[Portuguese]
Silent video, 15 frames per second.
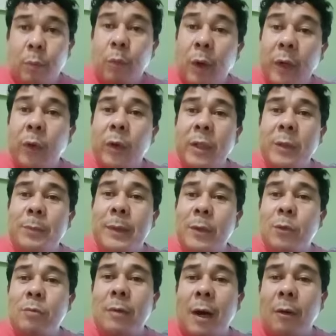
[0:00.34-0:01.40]
Boa noite,
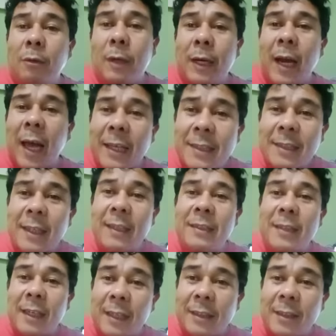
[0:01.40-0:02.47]
pessoal.
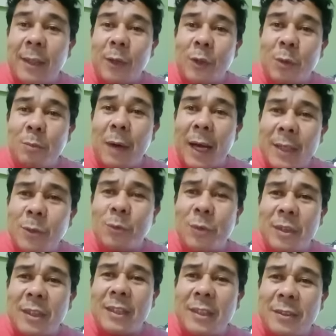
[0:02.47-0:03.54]
Graças a Deus, mais um
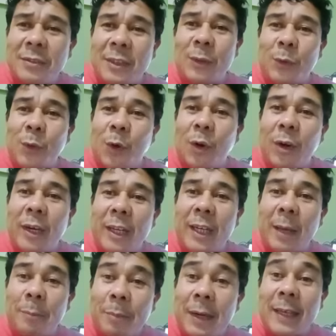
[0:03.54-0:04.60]
dia de vitória
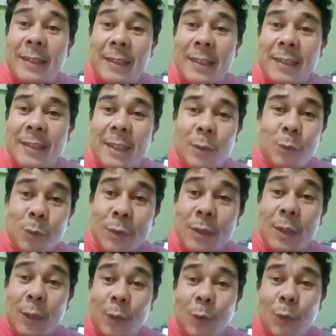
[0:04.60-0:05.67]
na presença do
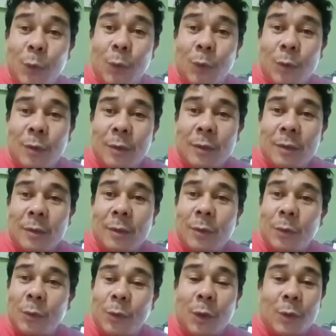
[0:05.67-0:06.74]
Senhor.
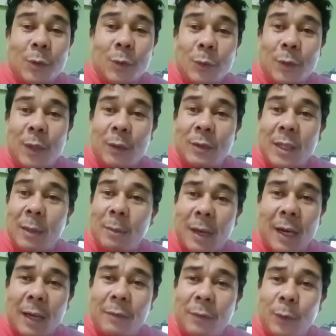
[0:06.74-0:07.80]
O nosso Deus é
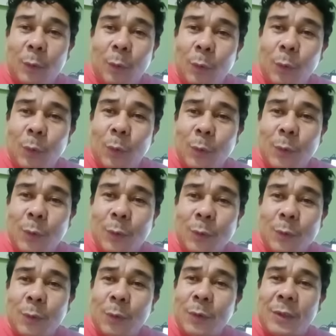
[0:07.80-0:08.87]
maravilhoso,
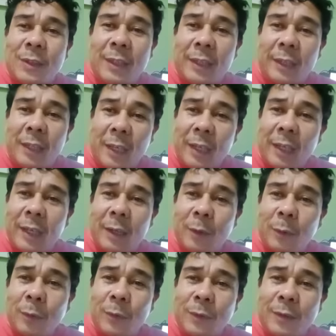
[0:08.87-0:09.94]

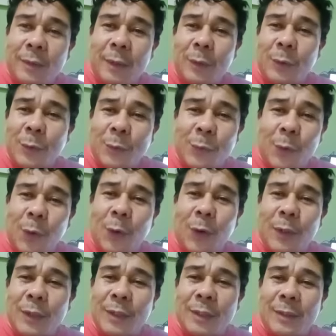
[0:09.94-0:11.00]
conselheiro, Deus
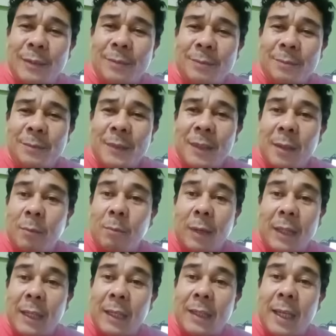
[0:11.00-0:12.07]
forte,
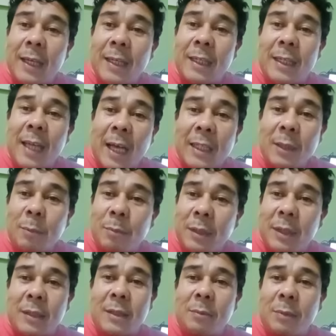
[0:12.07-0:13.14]
Pai da eternidade e
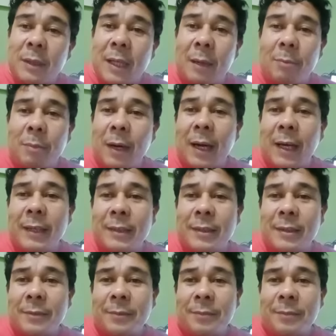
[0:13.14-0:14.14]
príncipe da paz.